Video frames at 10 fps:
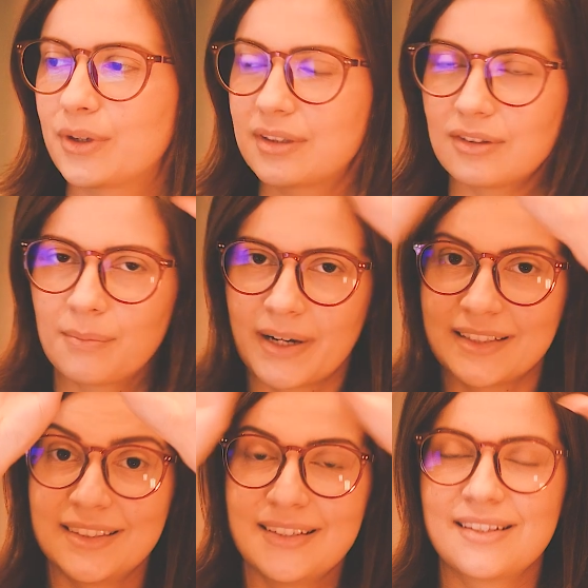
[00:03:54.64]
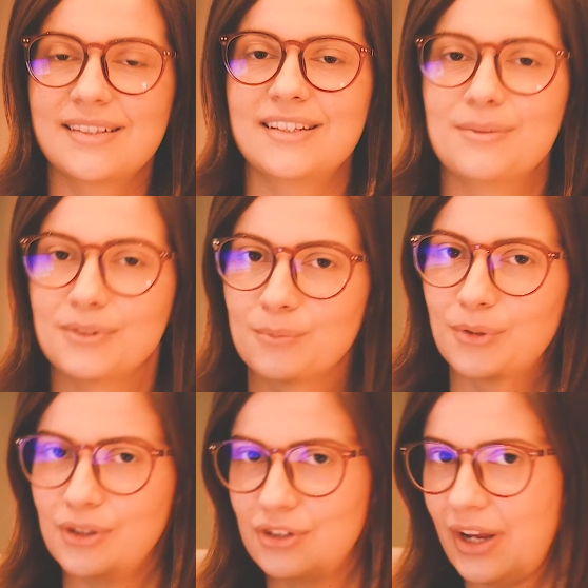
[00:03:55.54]
cortando a parte de cima do
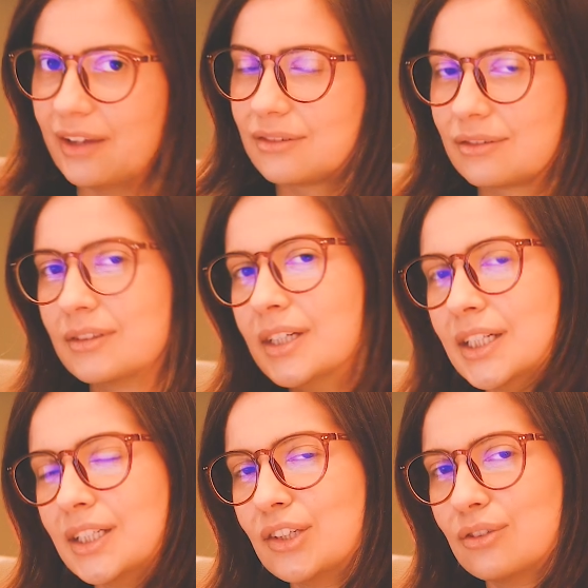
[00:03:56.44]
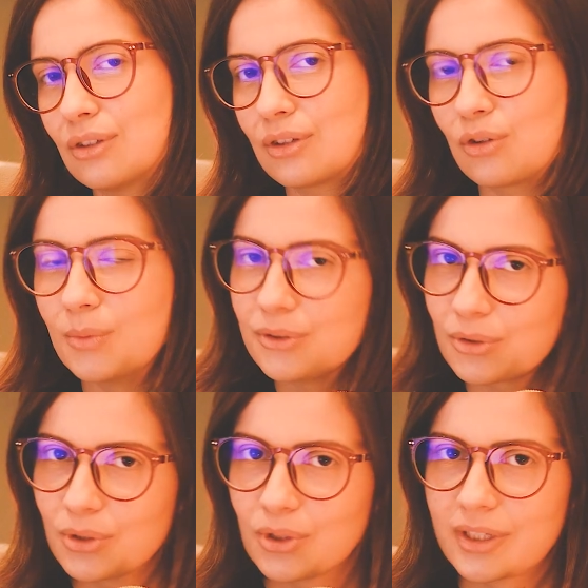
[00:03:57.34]
projeto. Só que como eu
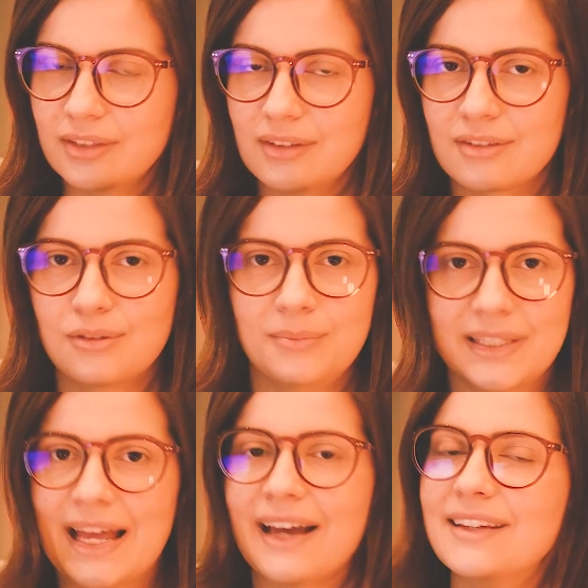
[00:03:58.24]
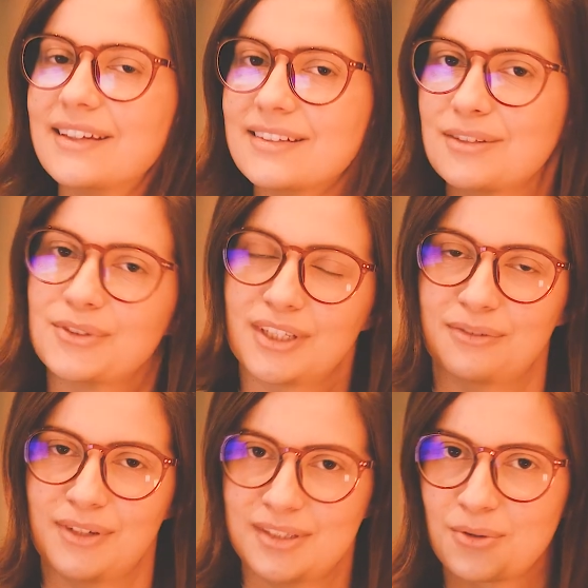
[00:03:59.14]
estou colocando as luminárias, eu vou ter
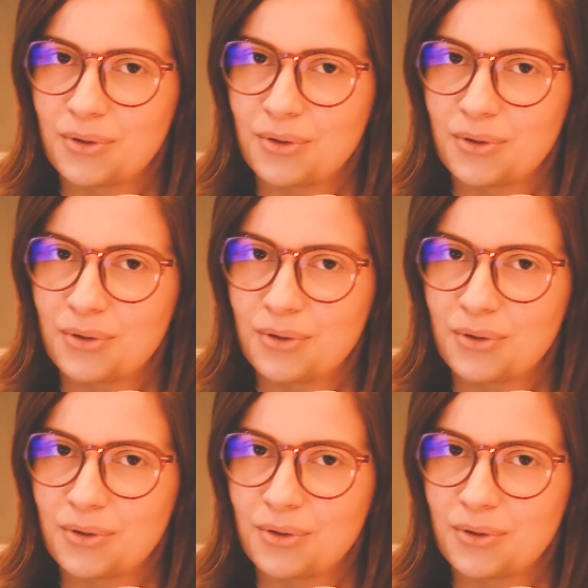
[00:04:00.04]
que fazer o